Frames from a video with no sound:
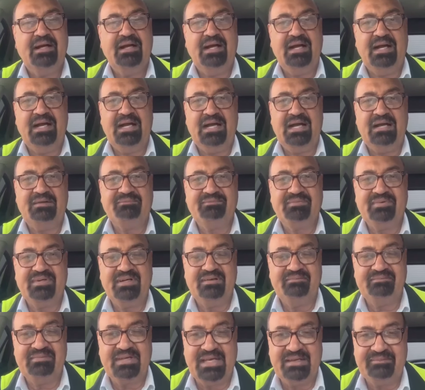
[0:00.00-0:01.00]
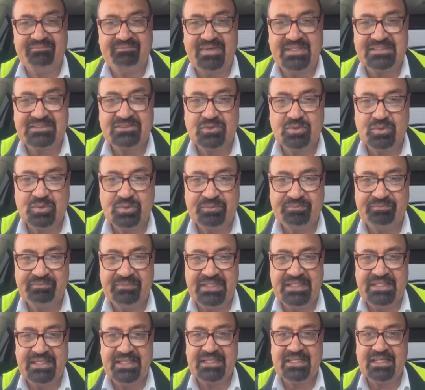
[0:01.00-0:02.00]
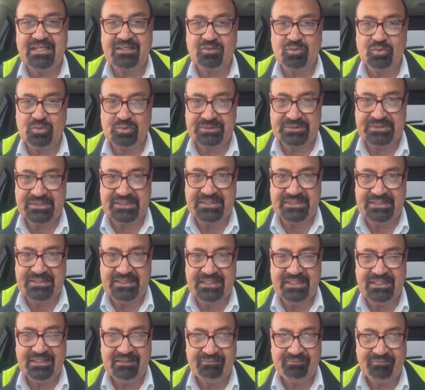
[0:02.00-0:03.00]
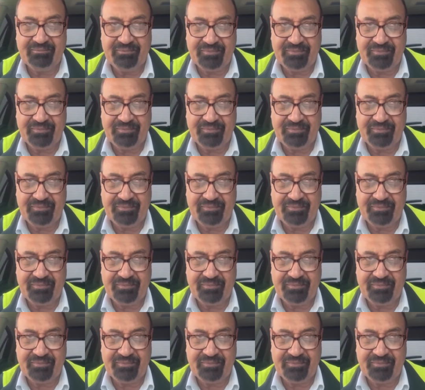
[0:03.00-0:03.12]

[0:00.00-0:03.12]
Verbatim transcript: आप हमारे पास दो महीने का कोर्स कीजिए